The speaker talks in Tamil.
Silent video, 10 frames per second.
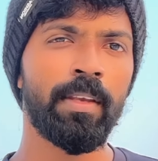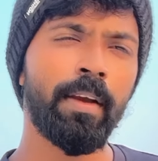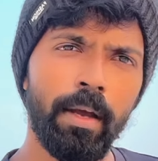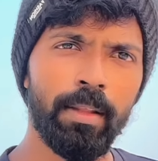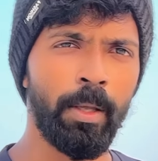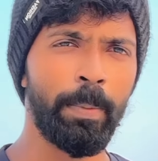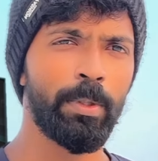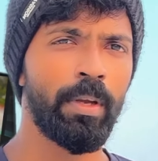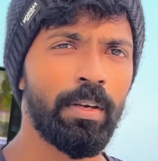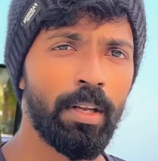யார் அந்த
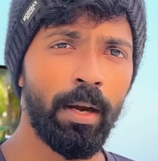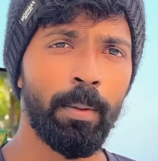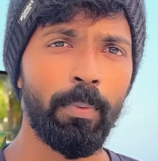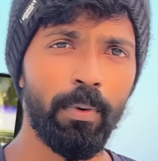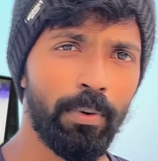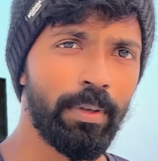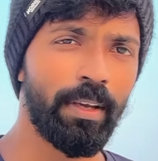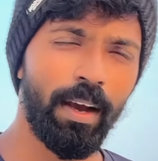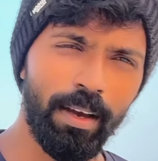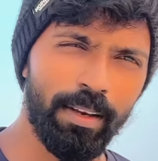பொது என்ட்ரியான பொண்ணு
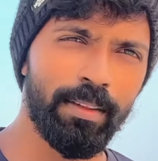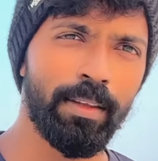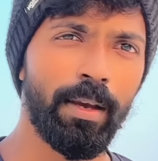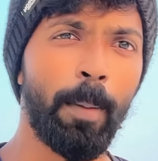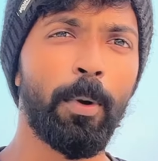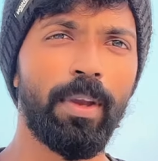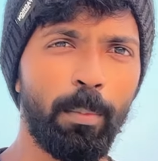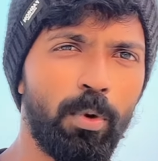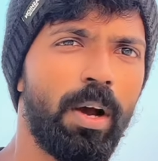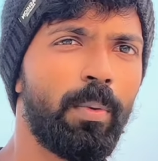யார் அது அப்போ
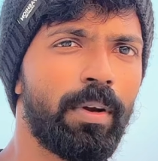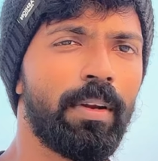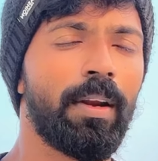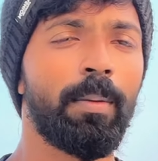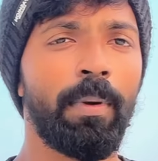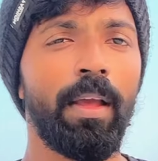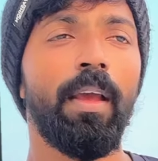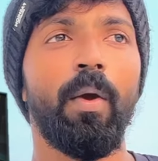யமுனாவோட நிலமை